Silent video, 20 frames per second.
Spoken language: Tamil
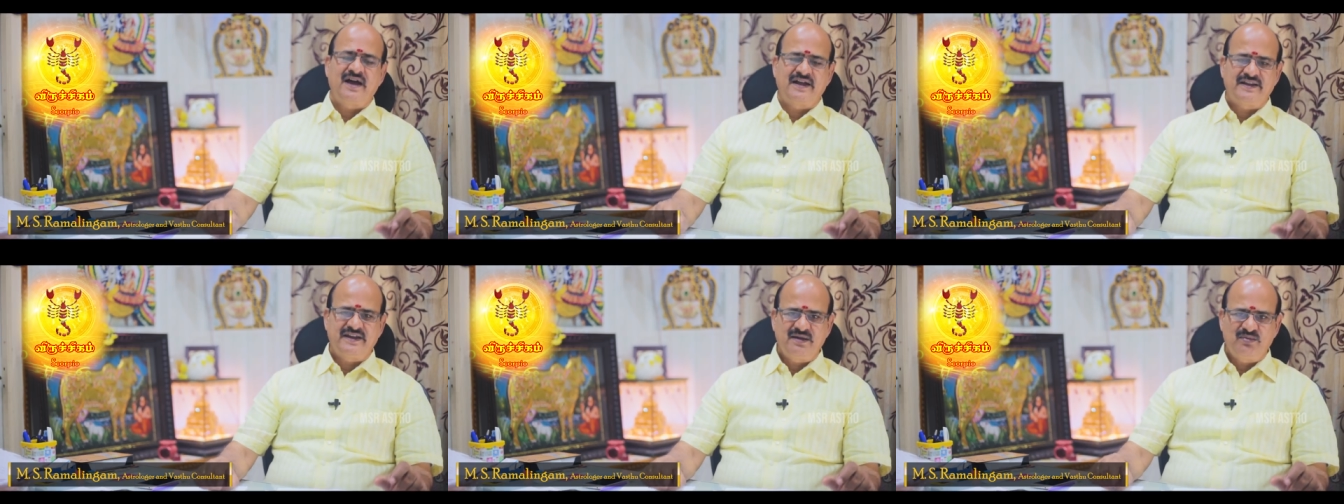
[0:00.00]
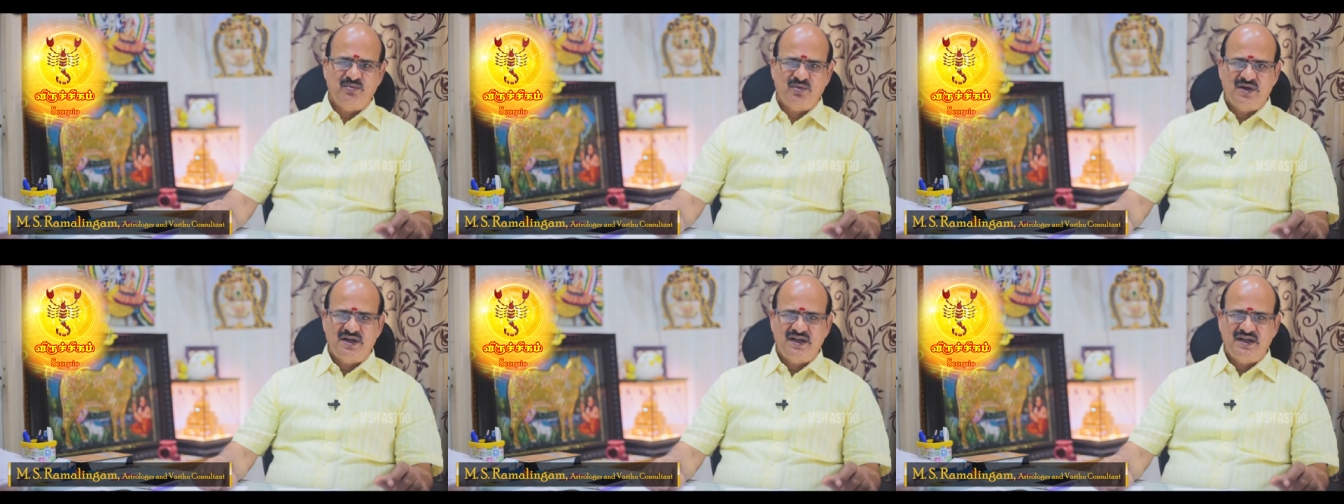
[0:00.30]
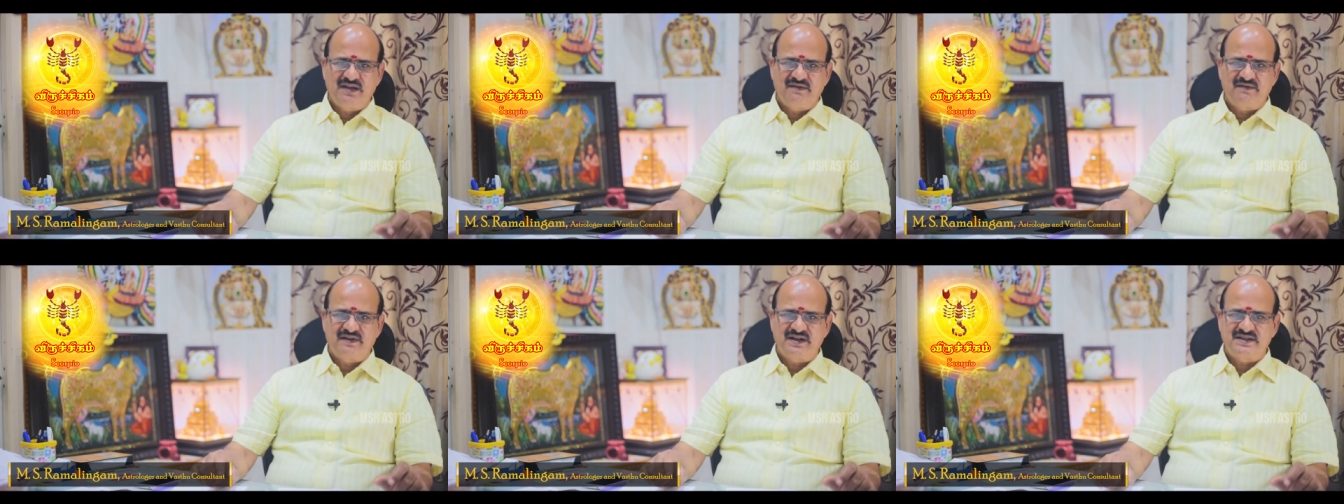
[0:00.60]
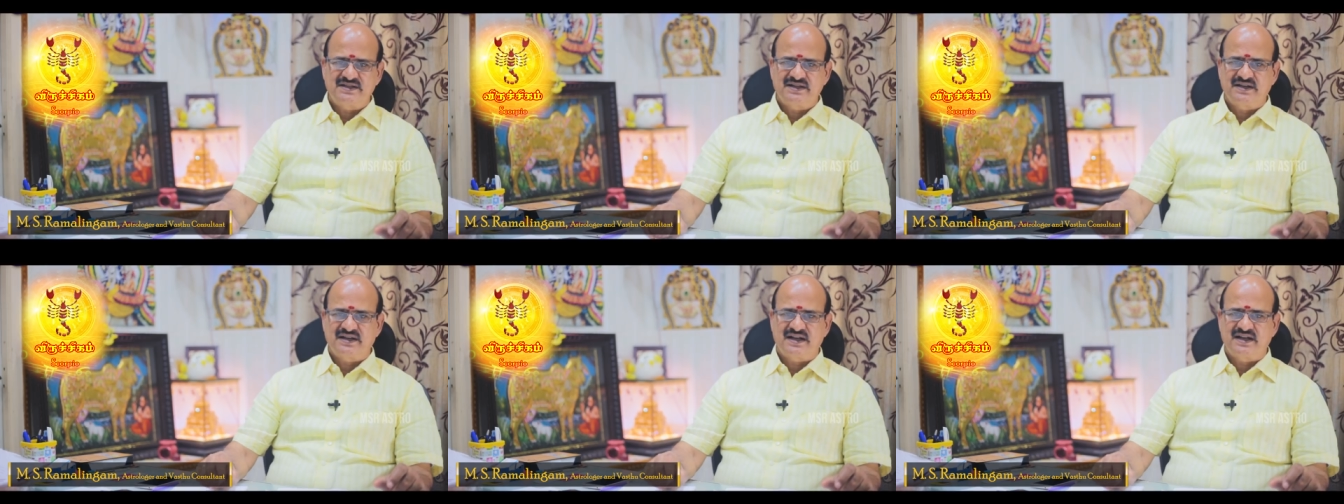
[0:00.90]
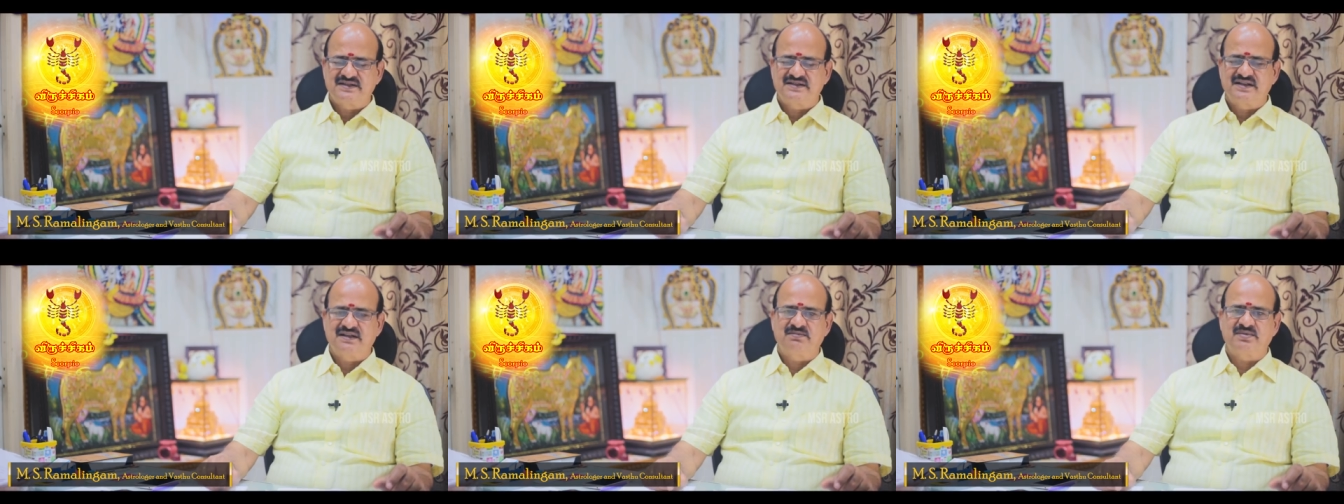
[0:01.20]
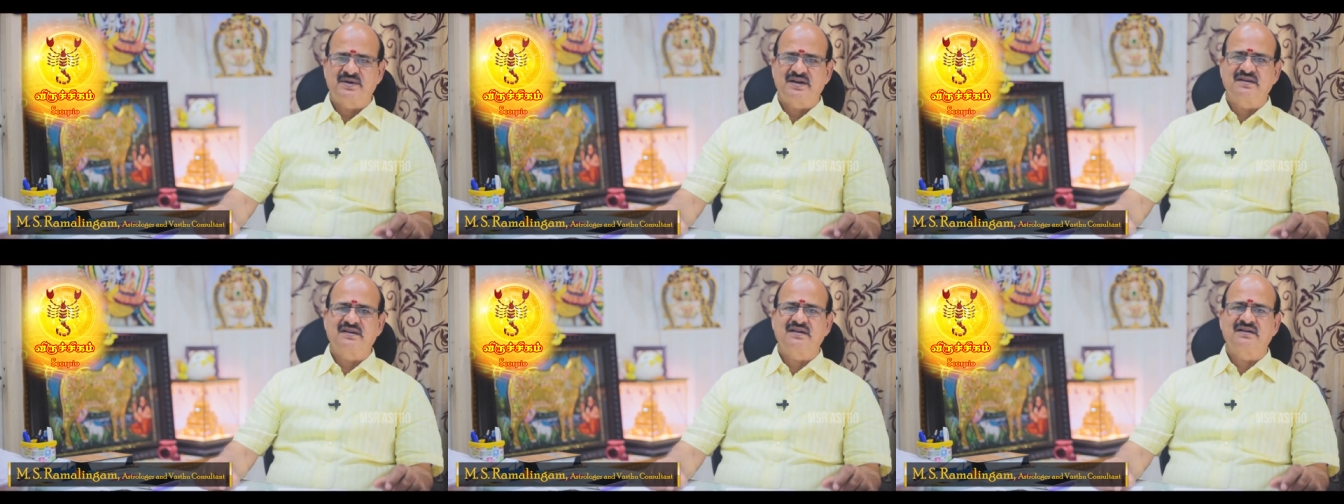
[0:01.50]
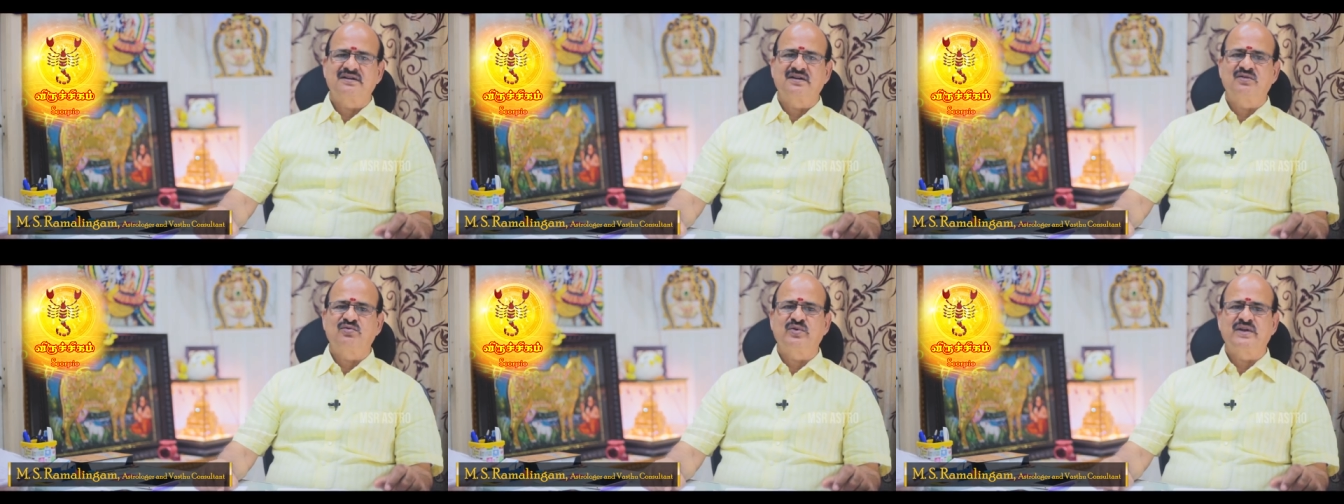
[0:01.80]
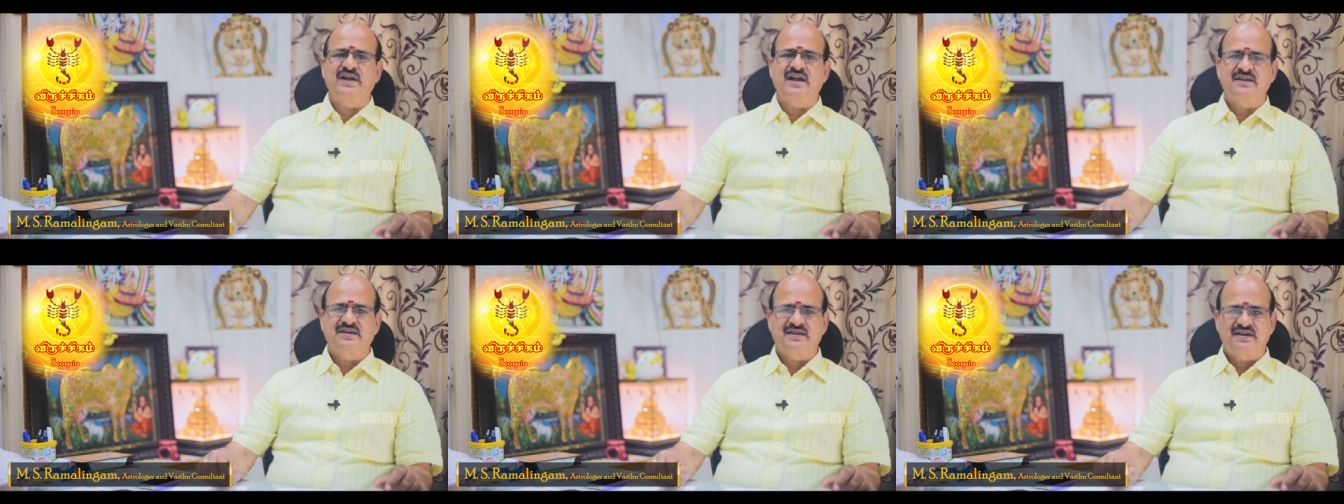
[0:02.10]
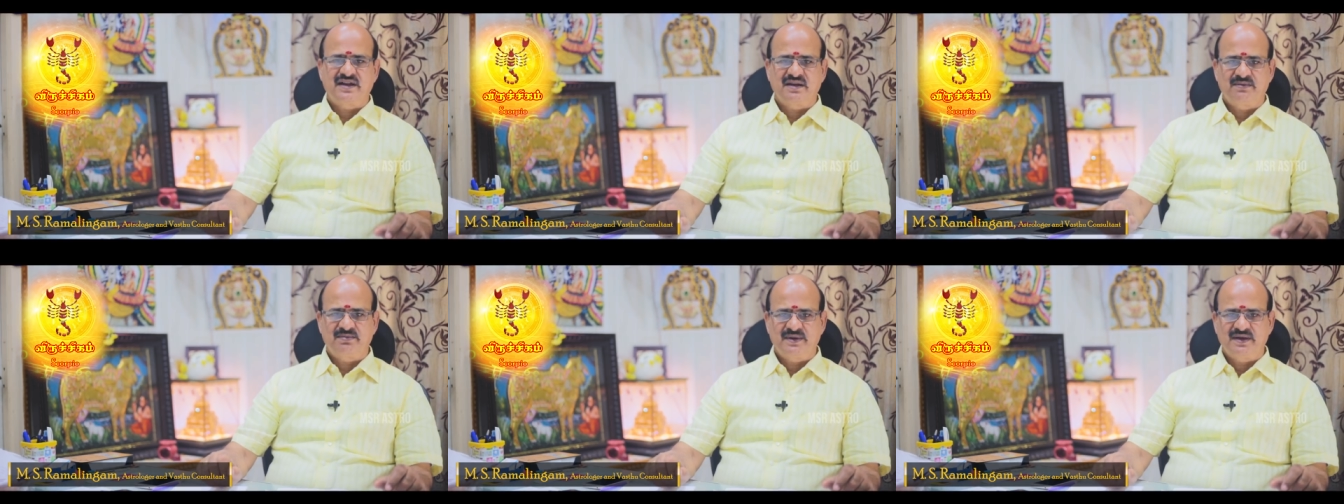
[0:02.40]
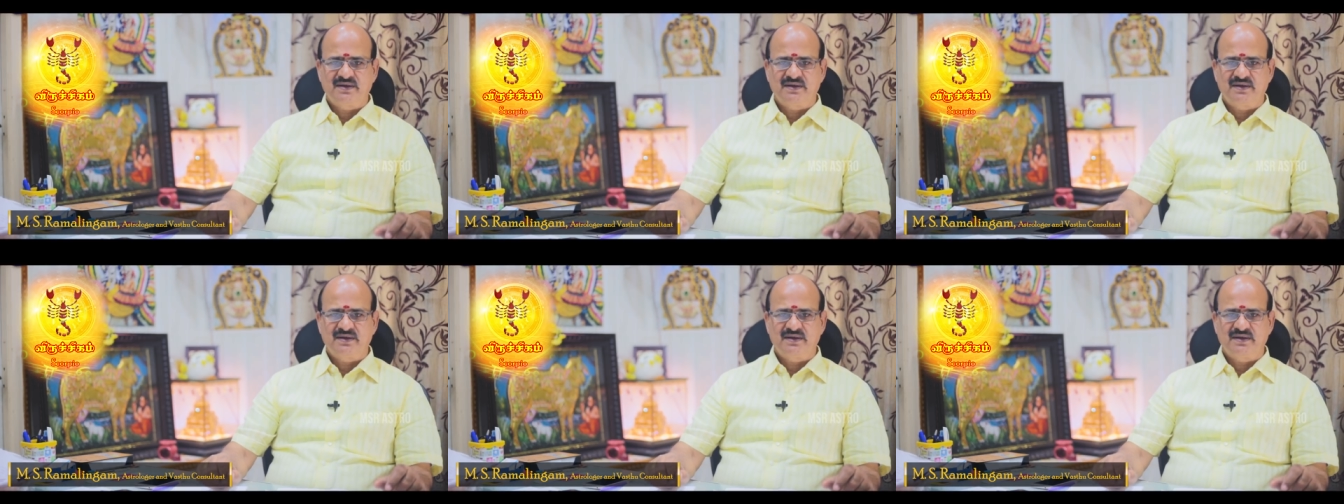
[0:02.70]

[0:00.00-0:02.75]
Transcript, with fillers: அதே போல விருட்சகராசியில் பிறந்திருக்கக்கூடிய அத்தனை